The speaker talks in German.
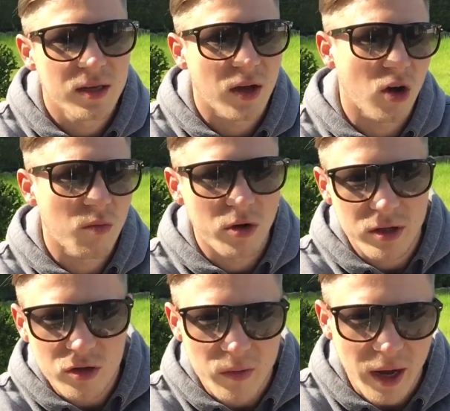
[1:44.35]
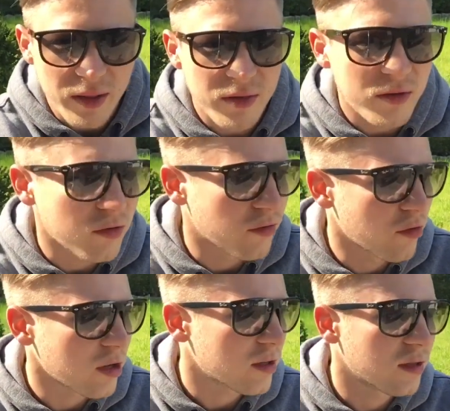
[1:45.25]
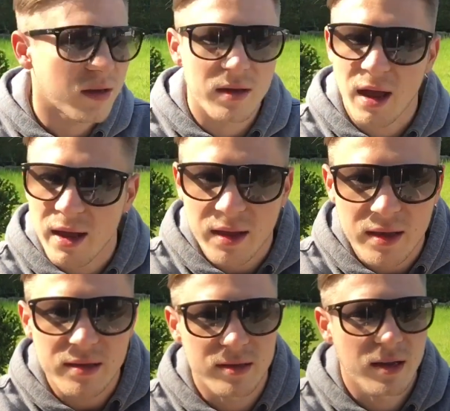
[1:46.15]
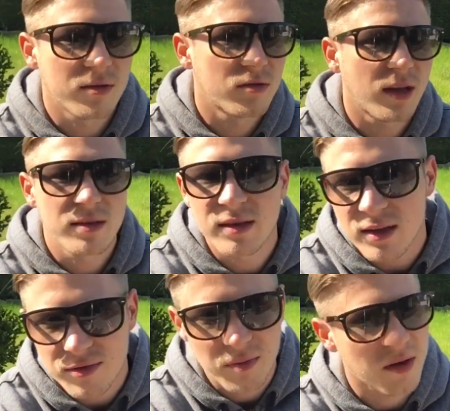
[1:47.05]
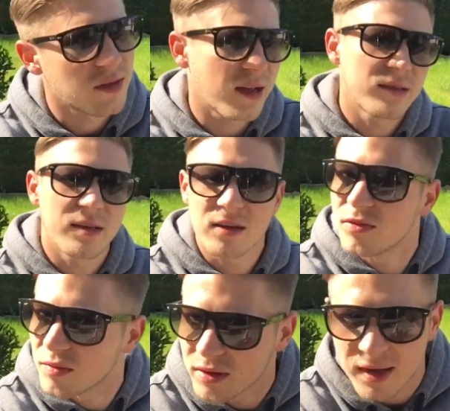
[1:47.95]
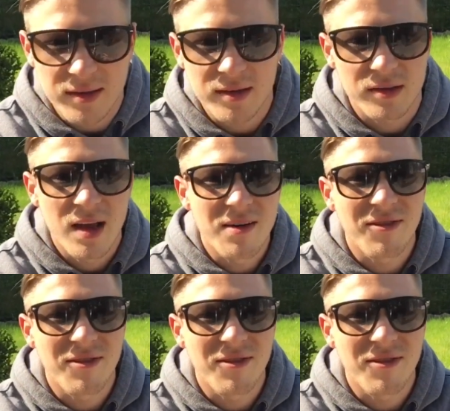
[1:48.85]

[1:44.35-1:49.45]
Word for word: dann kommen Leute zu mir an, sofort ey Chris, kannst du das und das für mich machen, das und das für mich, das und das.